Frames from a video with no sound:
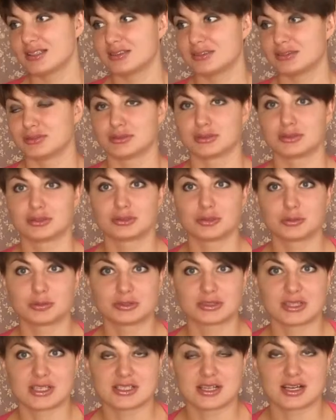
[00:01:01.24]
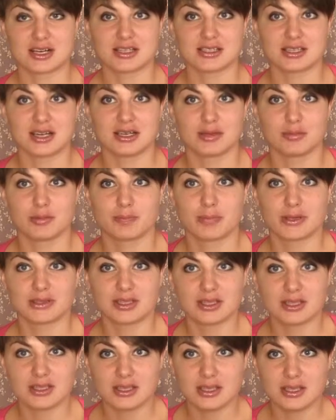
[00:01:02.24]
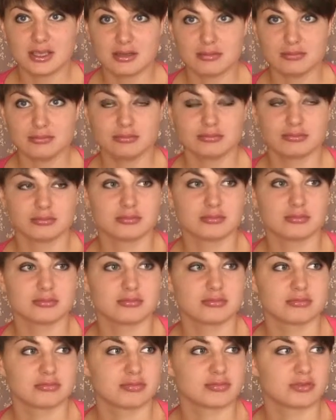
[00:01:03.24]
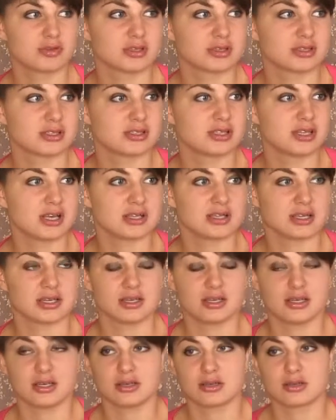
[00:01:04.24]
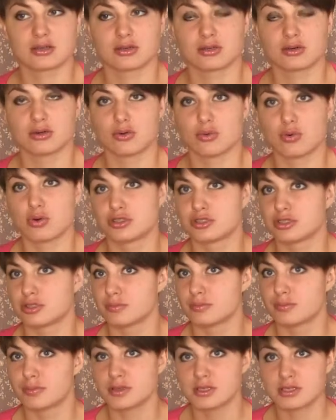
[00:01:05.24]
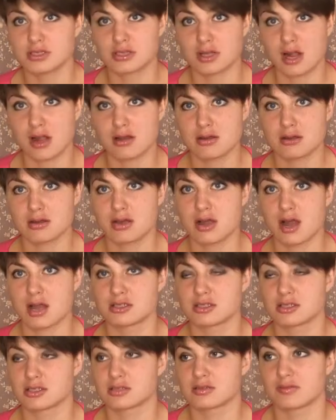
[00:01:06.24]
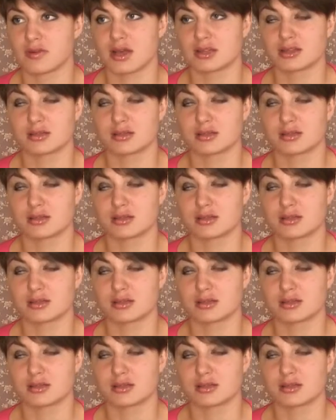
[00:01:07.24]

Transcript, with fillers: Э, собственно, заказали мы потолки, э, сделали их очень быстро, качество